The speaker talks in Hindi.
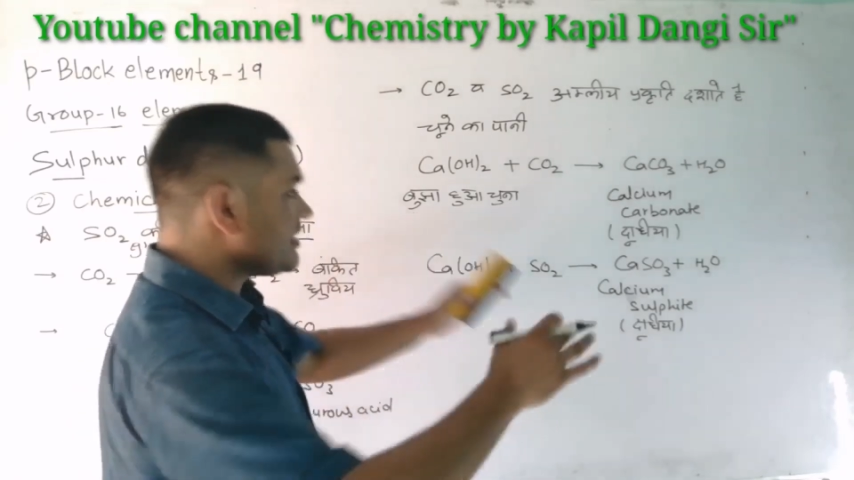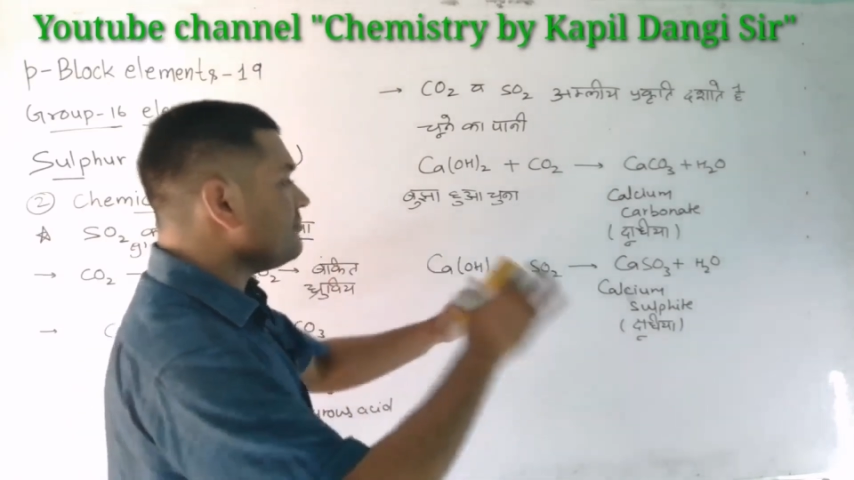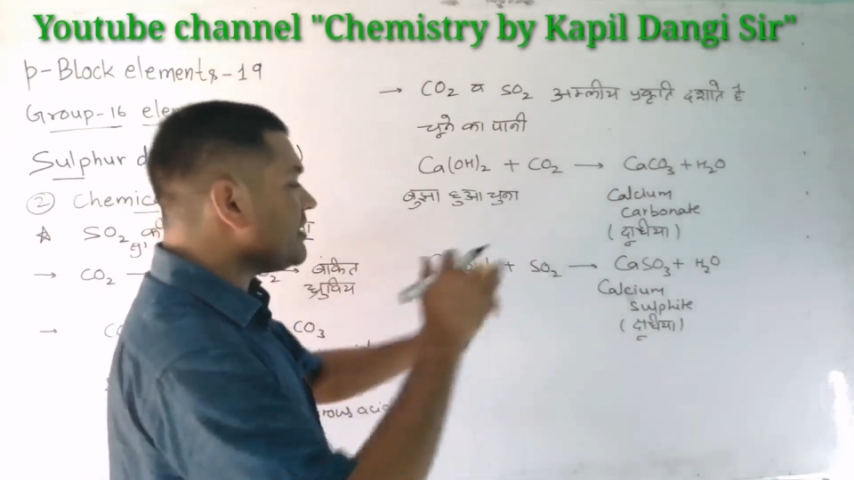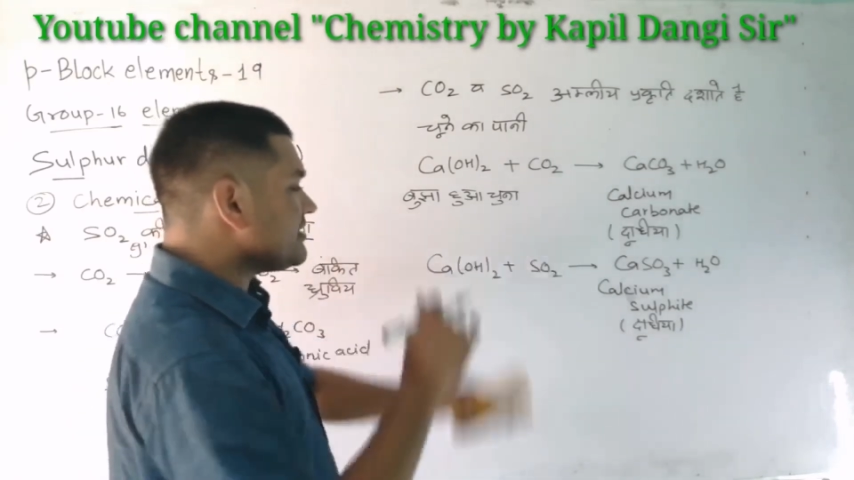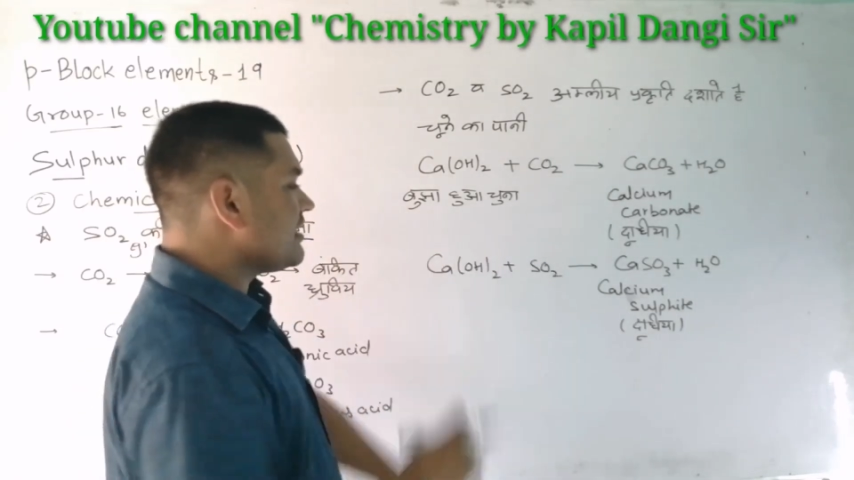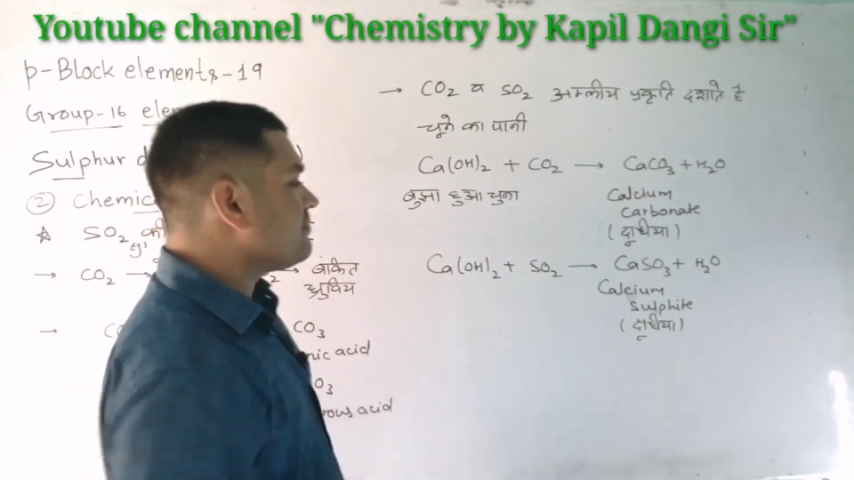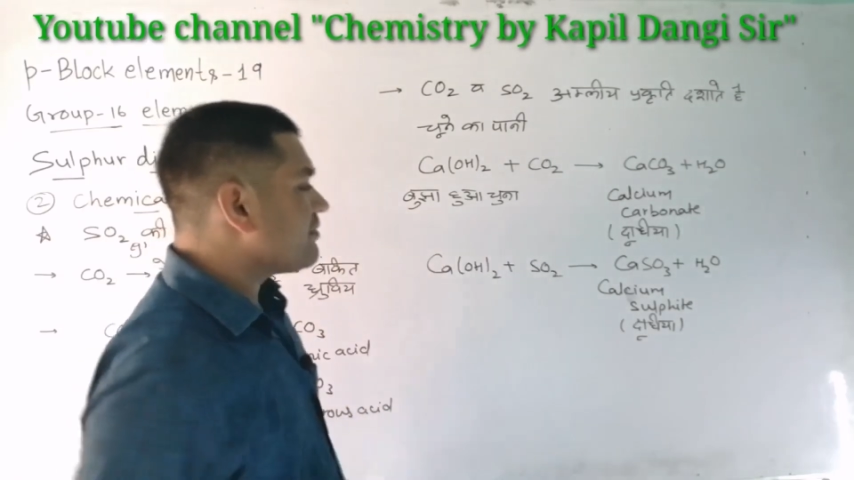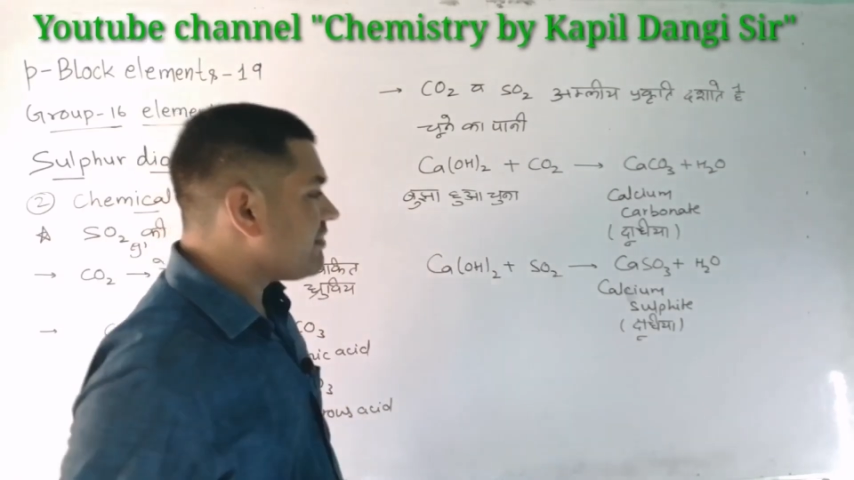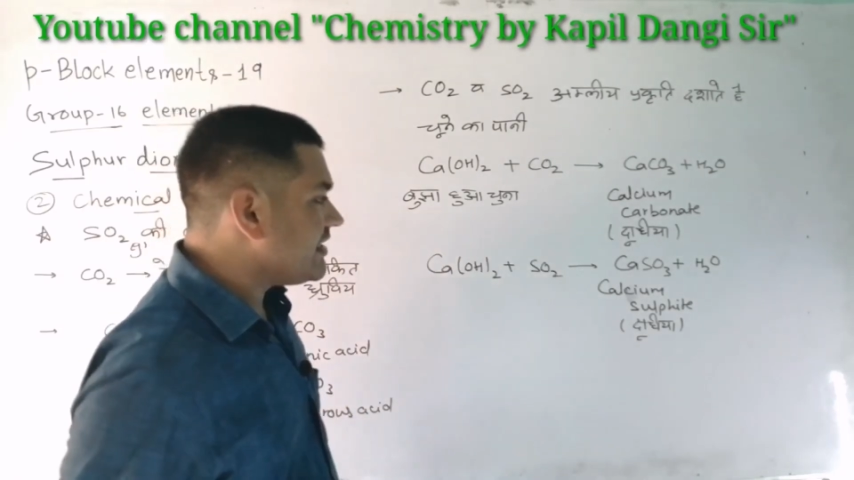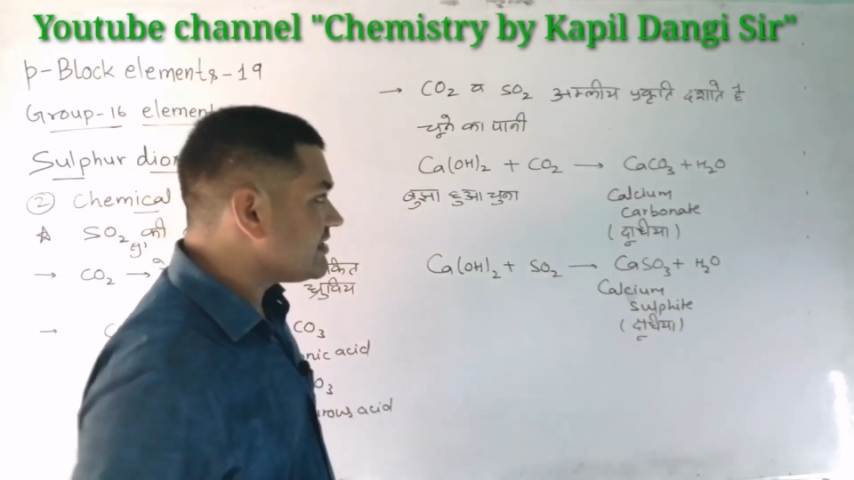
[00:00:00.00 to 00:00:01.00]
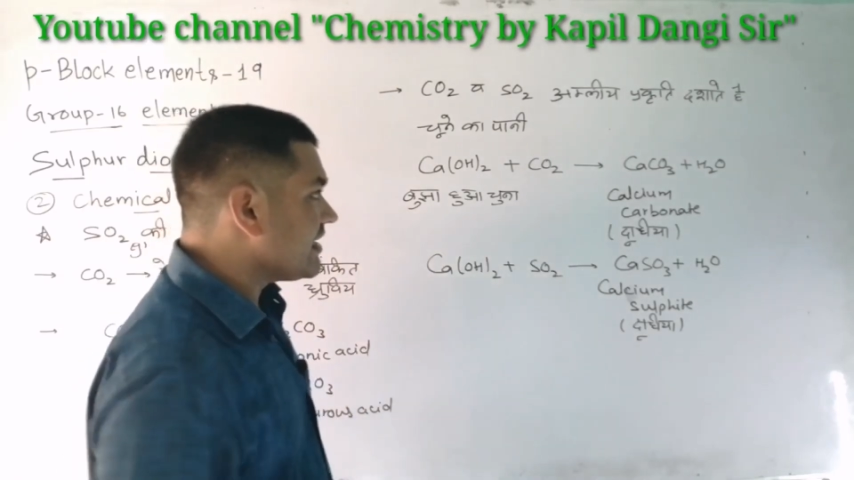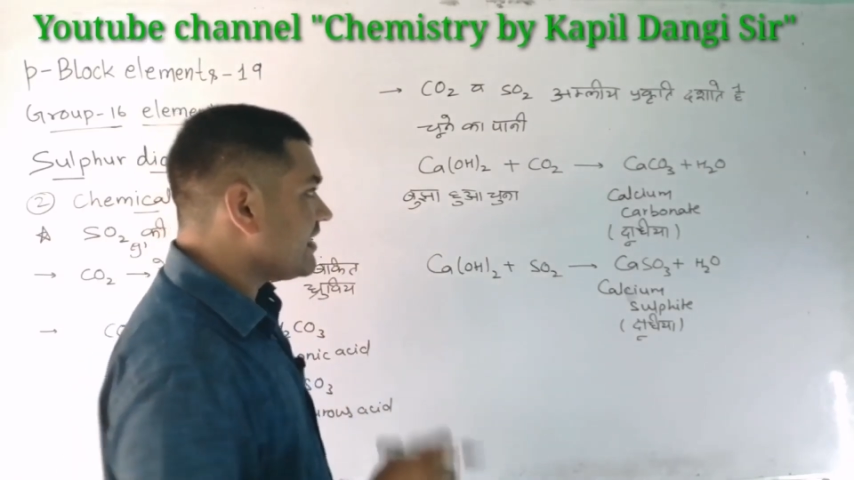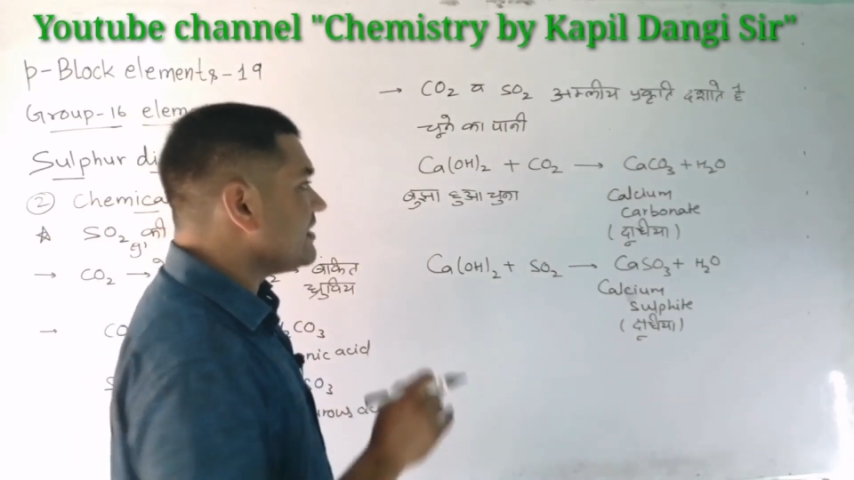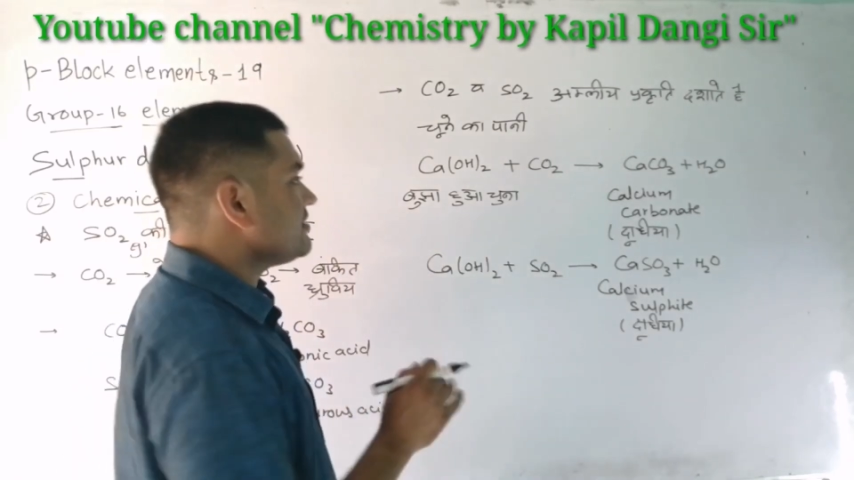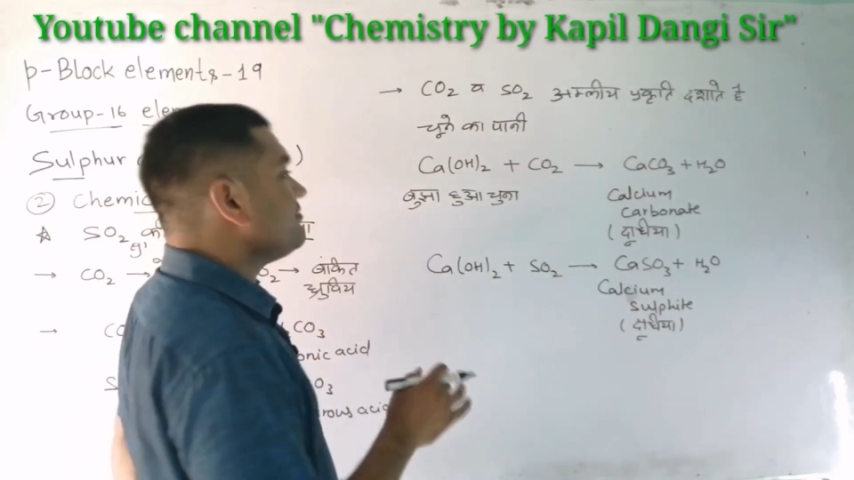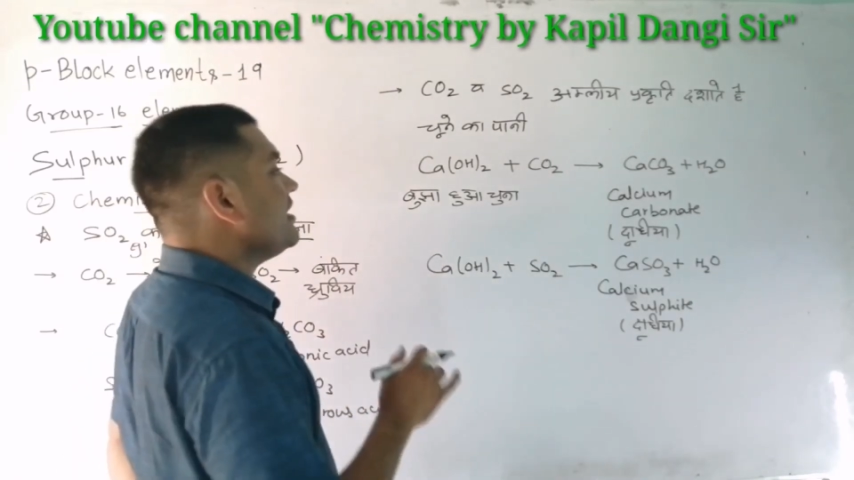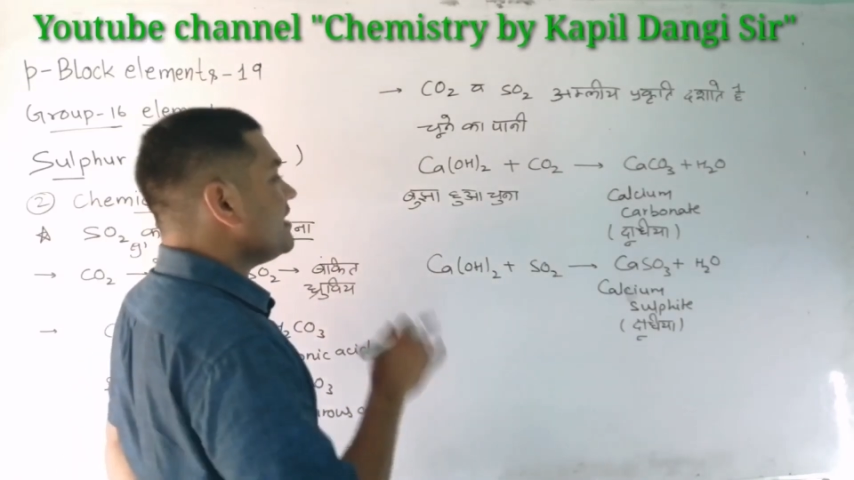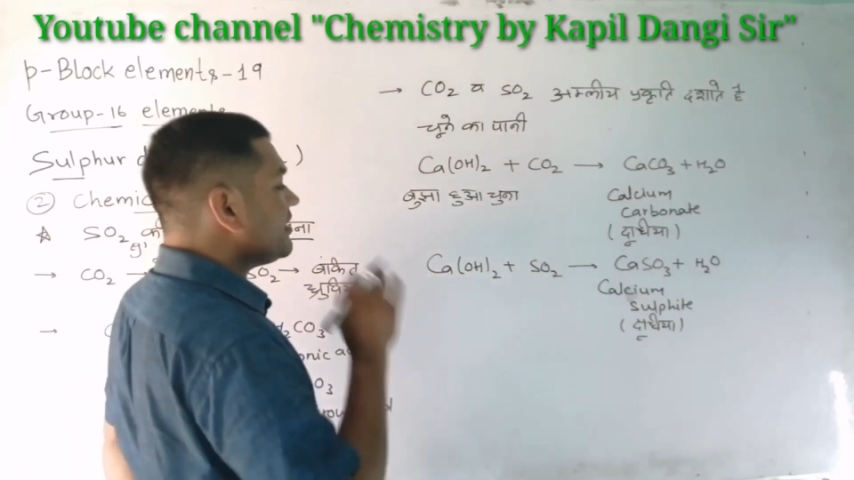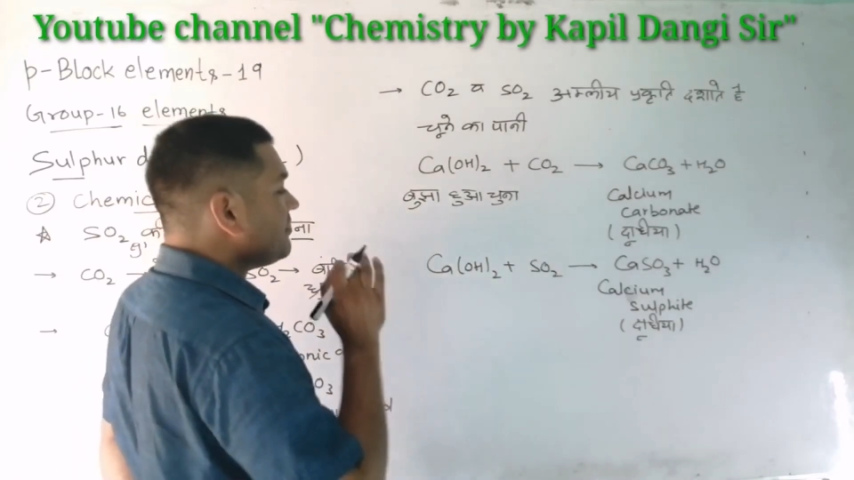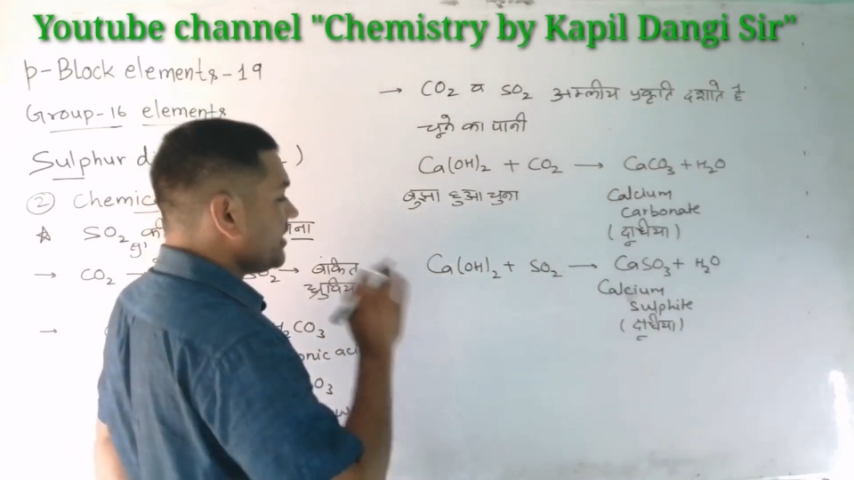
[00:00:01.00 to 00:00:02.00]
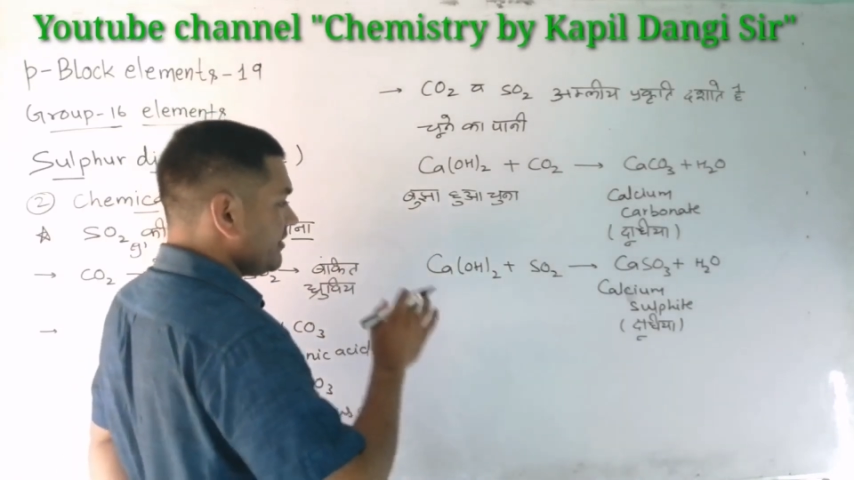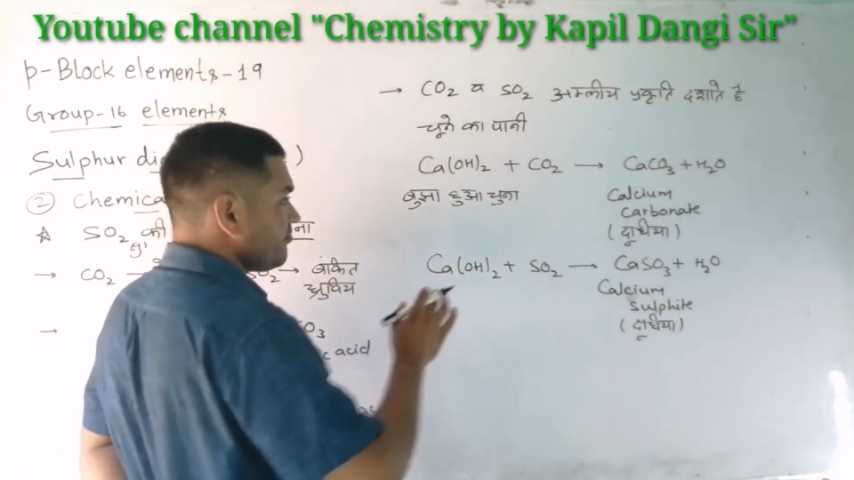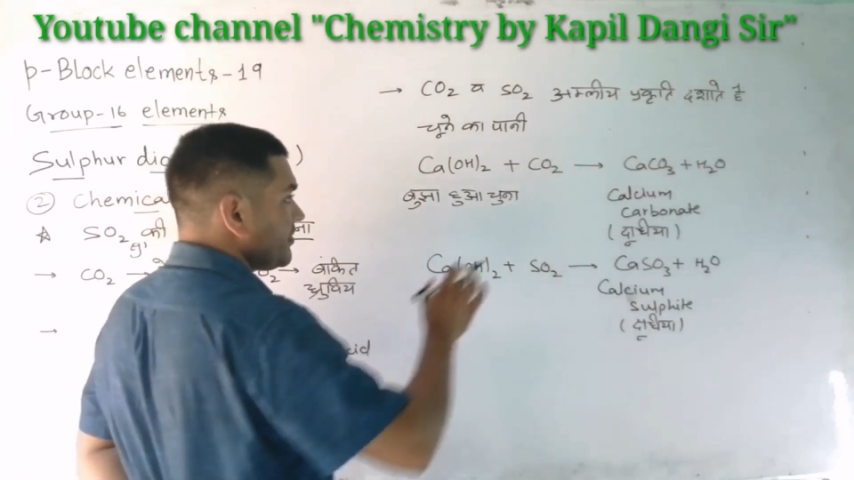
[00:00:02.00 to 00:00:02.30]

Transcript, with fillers: समय तक प्रवाहित करें इस विलियन में